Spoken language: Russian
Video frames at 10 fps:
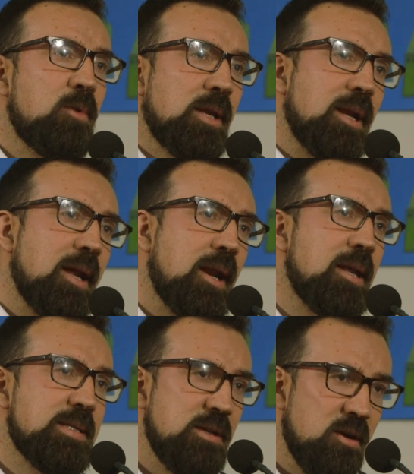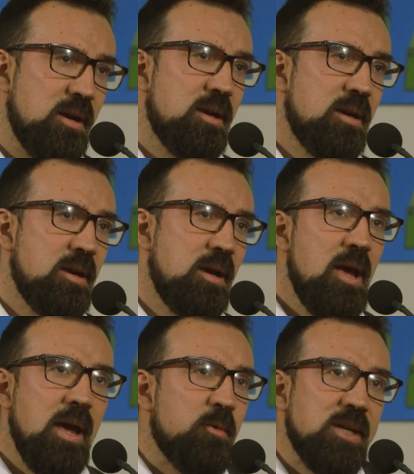это очень важно,
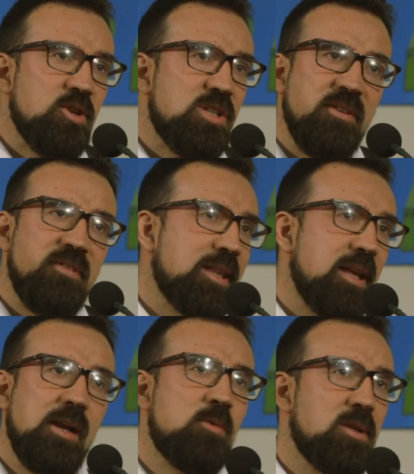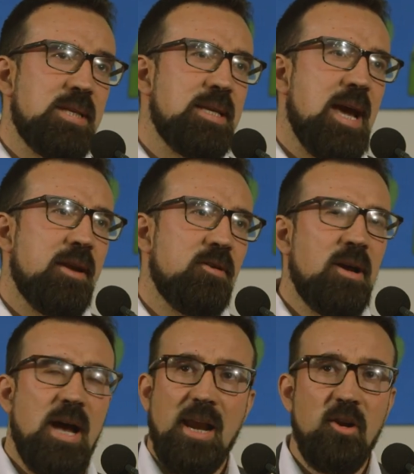потому что страх
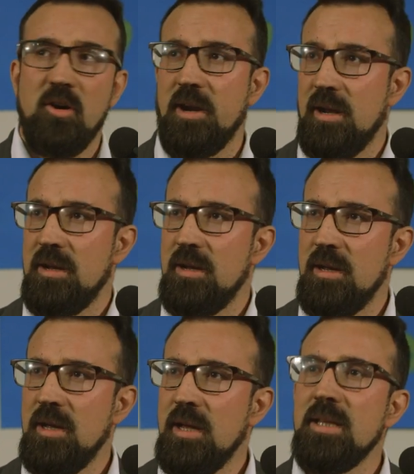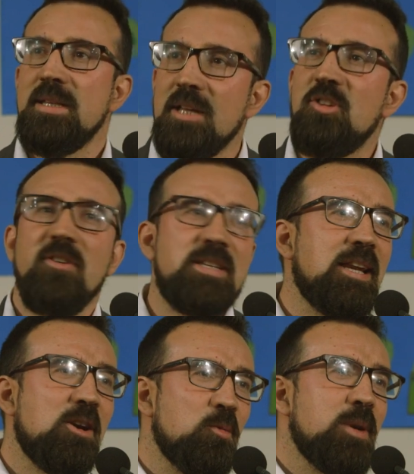Э, потому что кризис
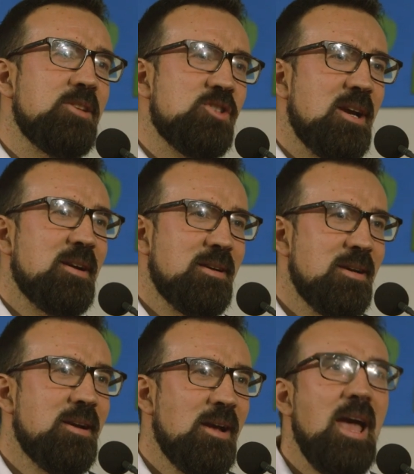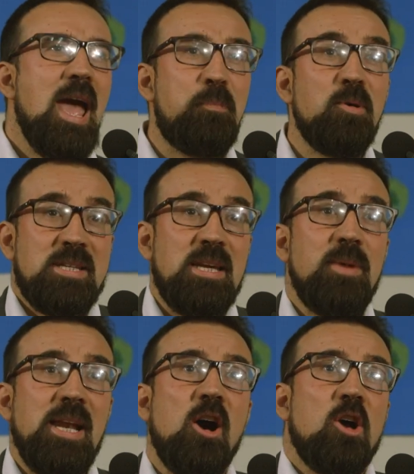преподавания э, состоит
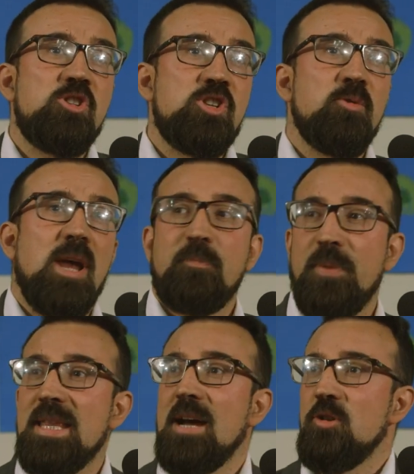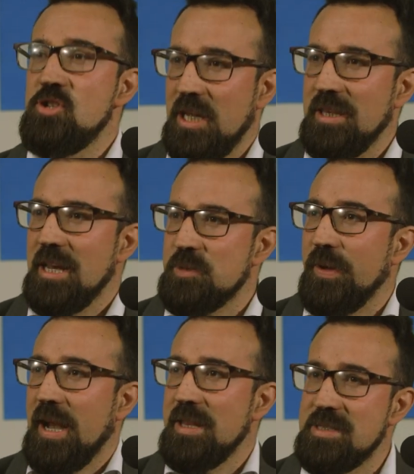в, э, в первую
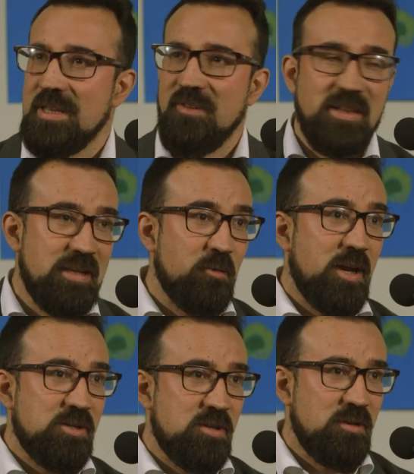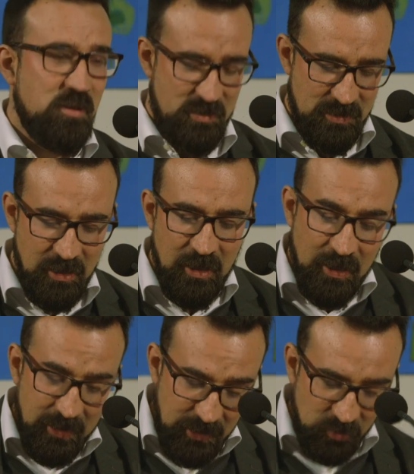очередь в страхе перед
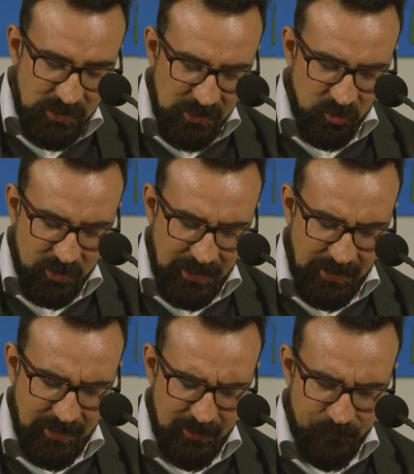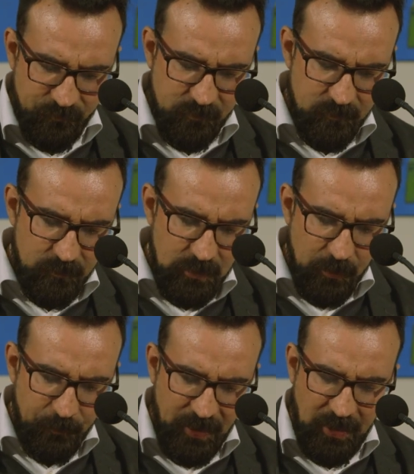реальностью, и второе —
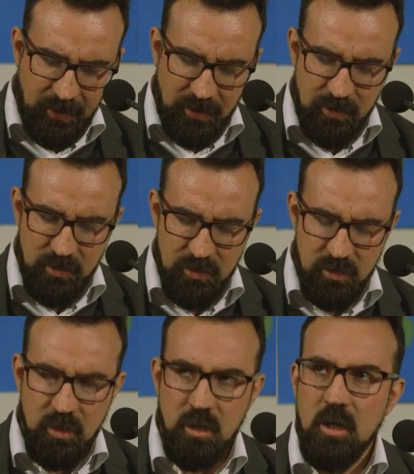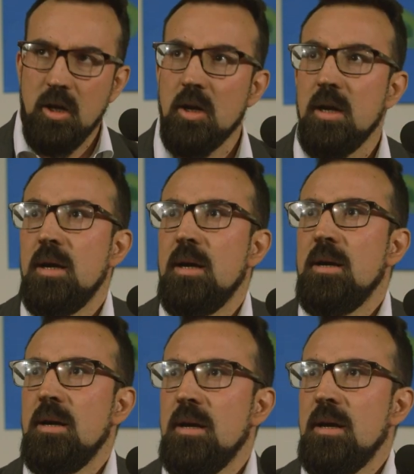проблемы в общении. Поэтому и
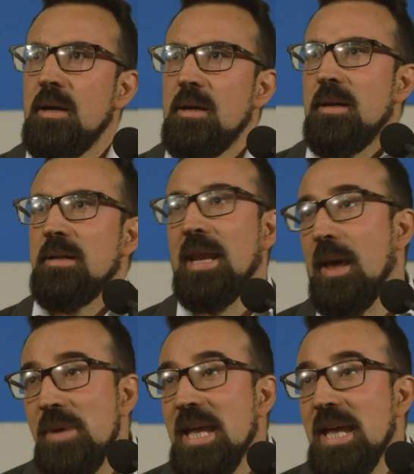нужно давать